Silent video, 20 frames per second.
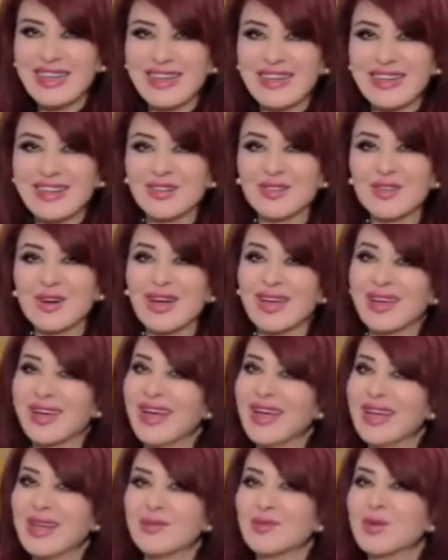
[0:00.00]

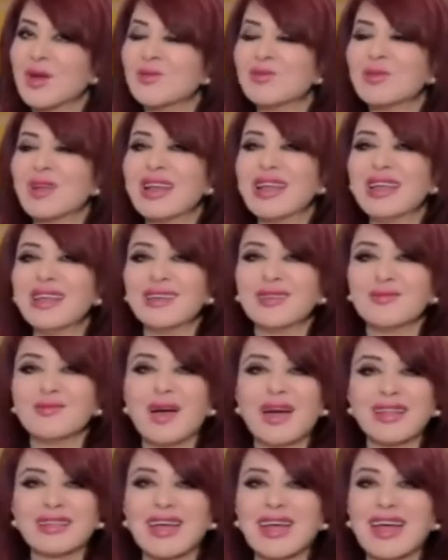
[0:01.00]
واحنا مكملين
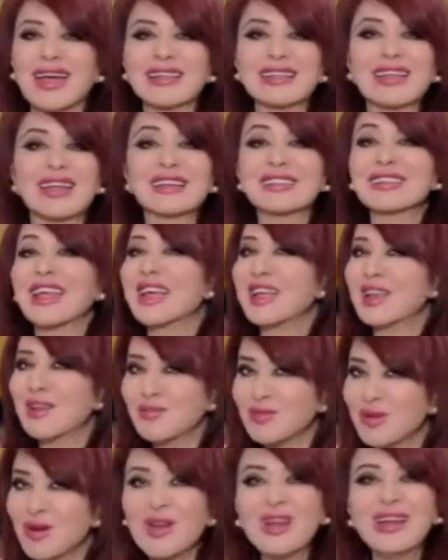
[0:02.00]
مع دكاتره زي
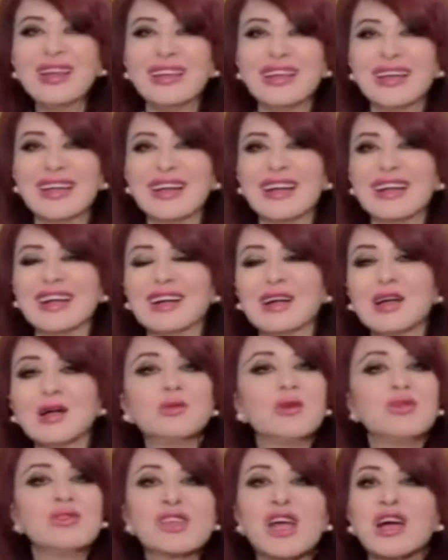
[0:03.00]
الفل آه،
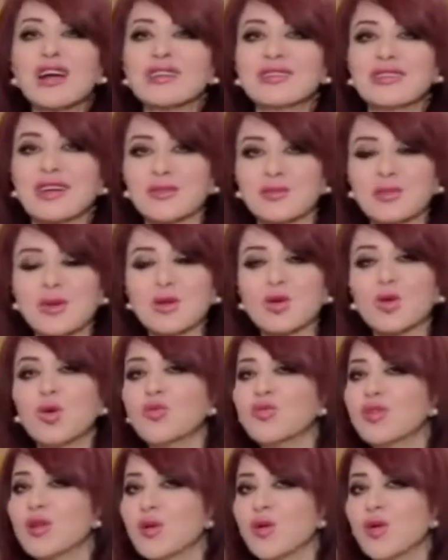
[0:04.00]
ما فيش اكتر من
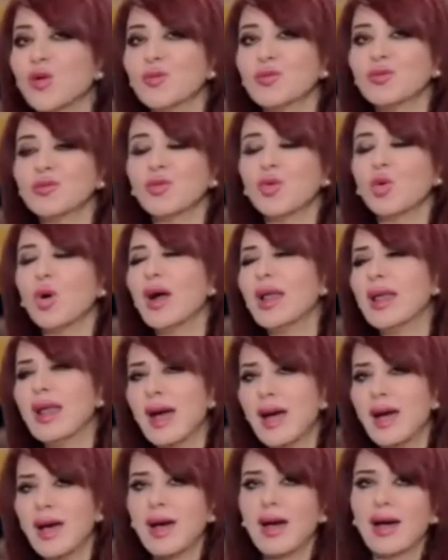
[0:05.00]
خوف الام
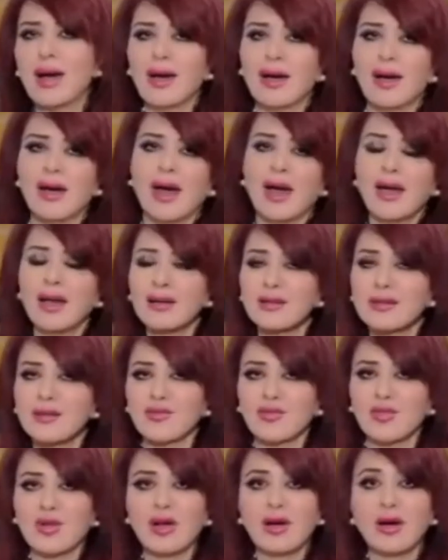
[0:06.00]
وقلقها على
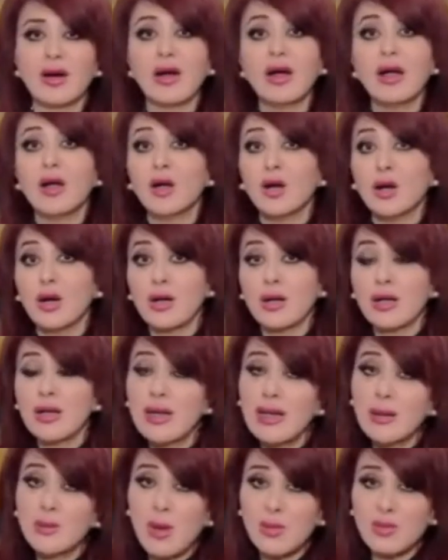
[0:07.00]
طفلها آه،
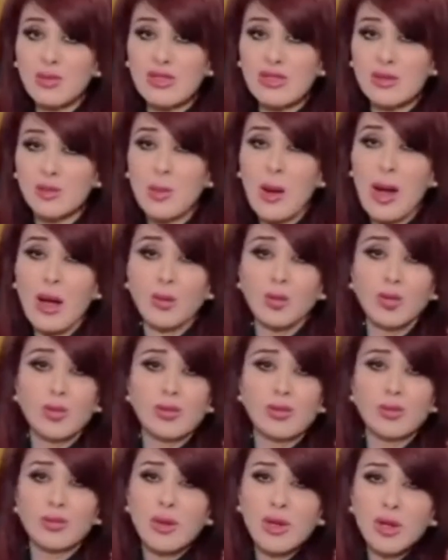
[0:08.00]
لما بتسمعه
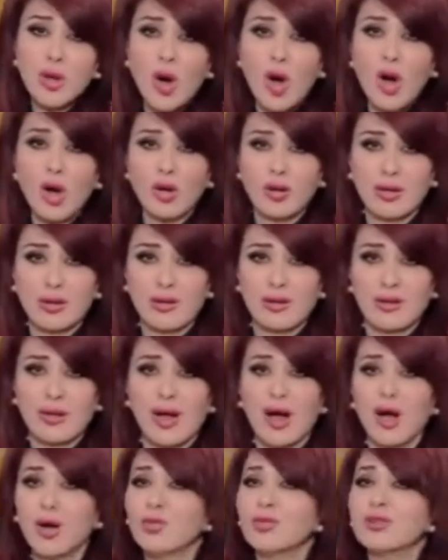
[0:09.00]
بكح
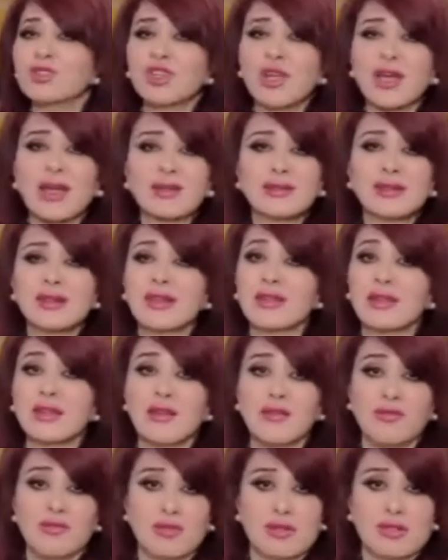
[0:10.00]
او مش قادر
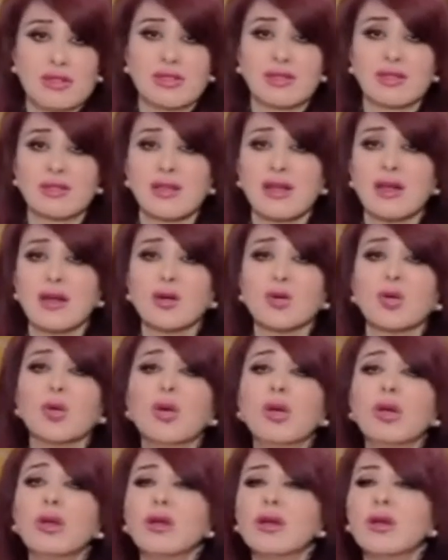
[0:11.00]
يتنفس
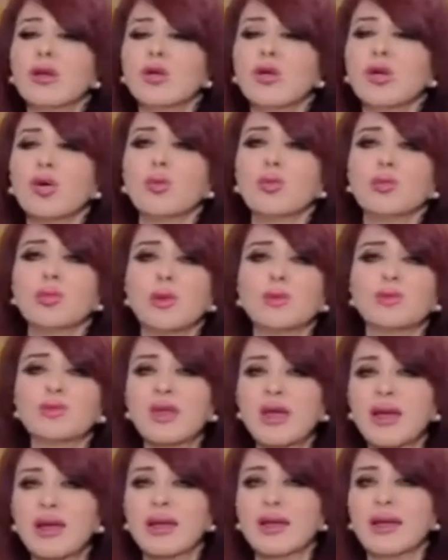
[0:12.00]
كل ام
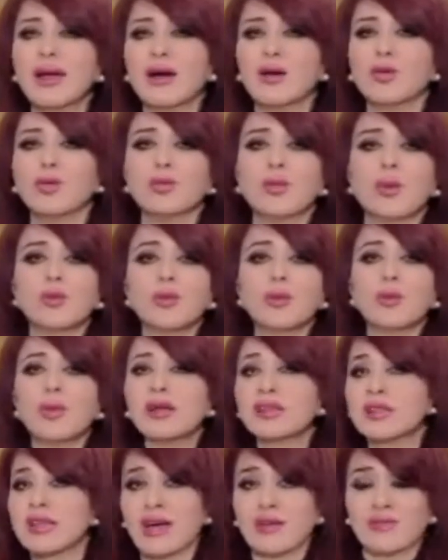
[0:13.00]
بتقلق وما
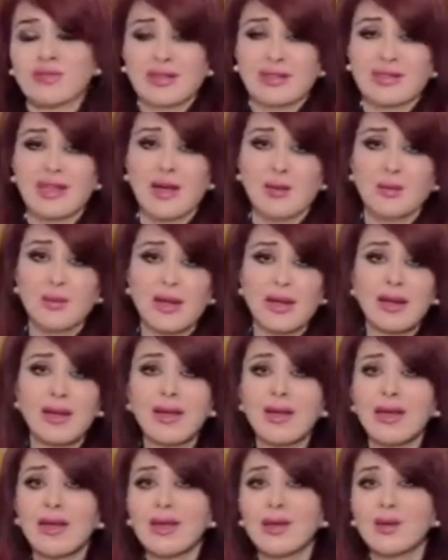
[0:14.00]
بتبقاش عارفه تعمل
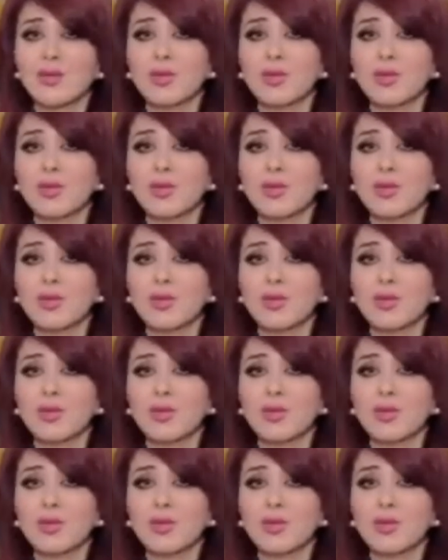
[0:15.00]
ايه